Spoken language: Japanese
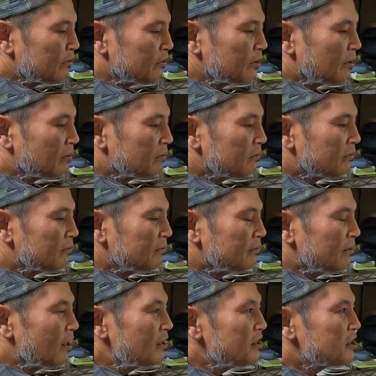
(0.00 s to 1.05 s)
いや、
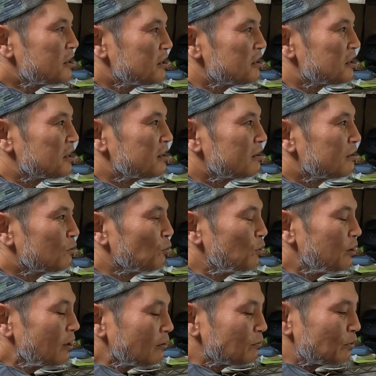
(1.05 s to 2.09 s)
ないし、撮
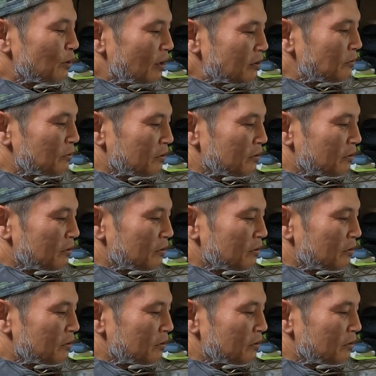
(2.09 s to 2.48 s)
りたくもないよ